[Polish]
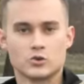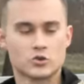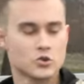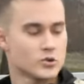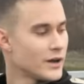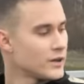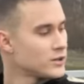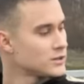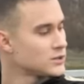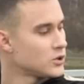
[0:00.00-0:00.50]

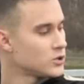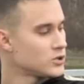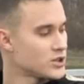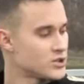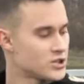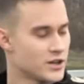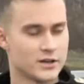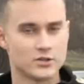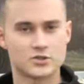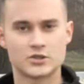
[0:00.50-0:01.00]
Szukając
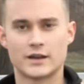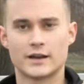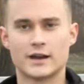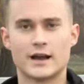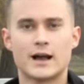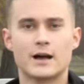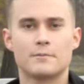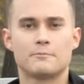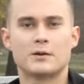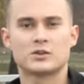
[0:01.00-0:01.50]
Dodge'a
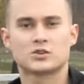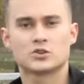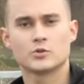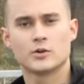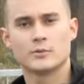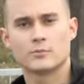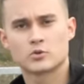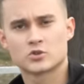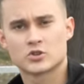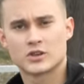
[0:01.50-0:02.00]
Challengera,
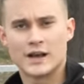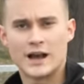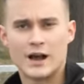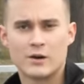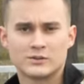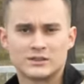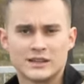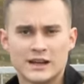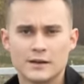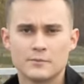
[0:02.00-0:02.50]
patrzyłem różne
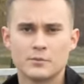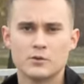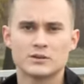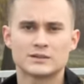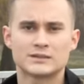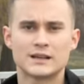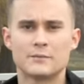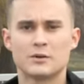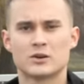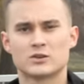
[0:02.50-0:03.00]
aukcje, ale
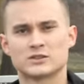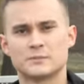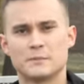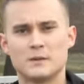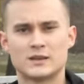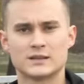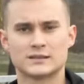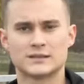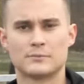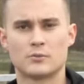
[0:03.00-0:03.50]
były same
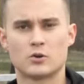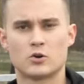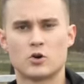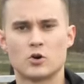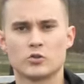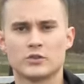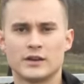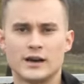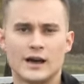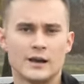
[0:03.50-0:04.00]
rozbite
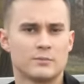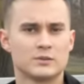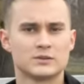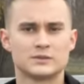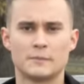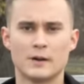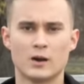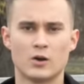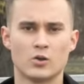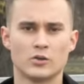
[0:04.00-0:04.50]
samochody albo
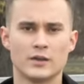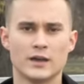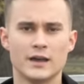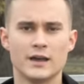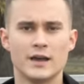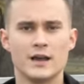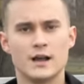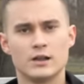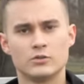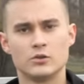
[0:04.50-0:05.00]

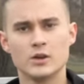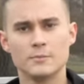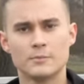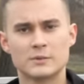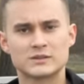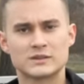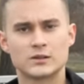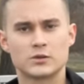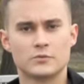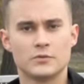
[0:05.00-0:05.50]
spalone, no i
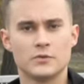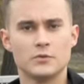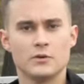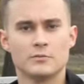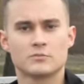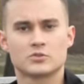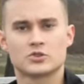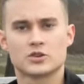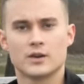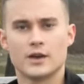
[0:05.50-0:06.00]

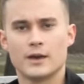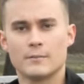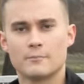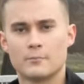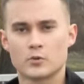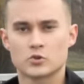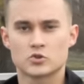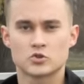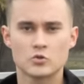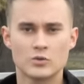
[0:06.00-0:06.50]
postanowiłem, że
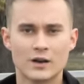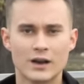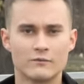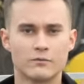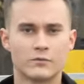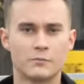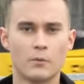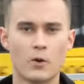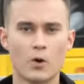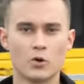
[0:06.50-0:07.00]

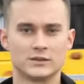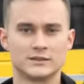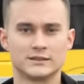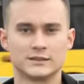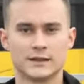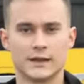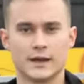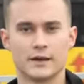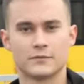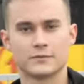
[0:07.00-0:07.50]
poszukam w
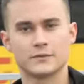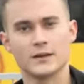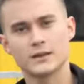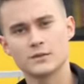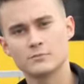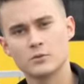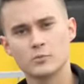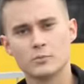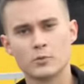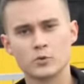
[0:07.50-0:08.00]
Polsce.
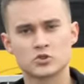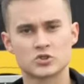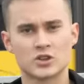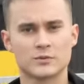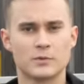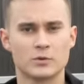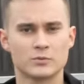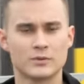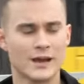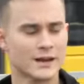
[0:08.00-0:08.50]
Wtedy mój
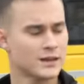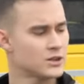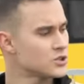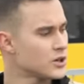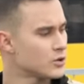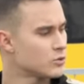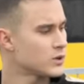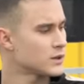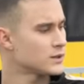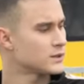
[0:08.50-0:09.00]
budżet był taki,
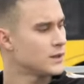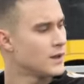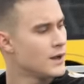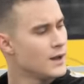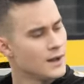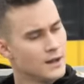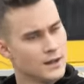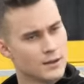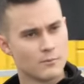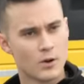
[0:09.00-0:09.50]
że akurat
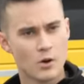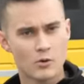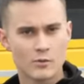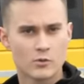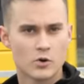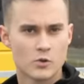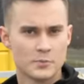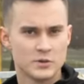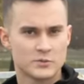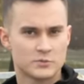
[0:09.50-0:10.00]

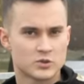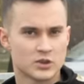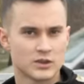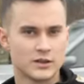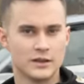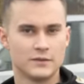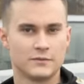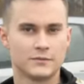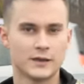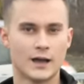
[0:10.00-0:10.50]
mogłem kupić
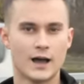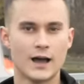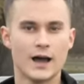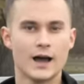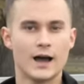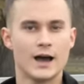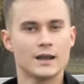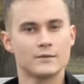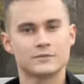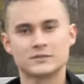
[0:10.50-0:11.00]

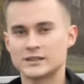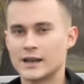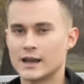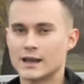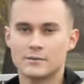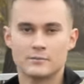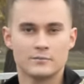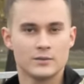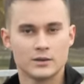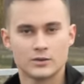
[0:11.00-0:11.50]
przedlifta, ale
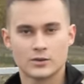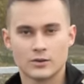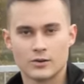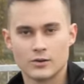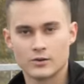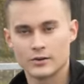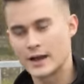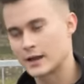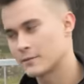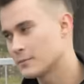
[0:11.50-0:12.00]
wcale mi
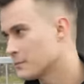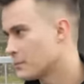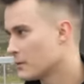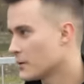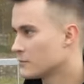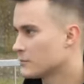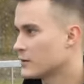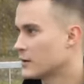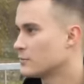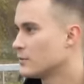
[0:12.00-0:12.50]
to, jakby
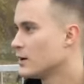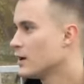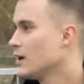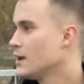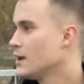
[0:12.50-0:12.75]
powiem Wam,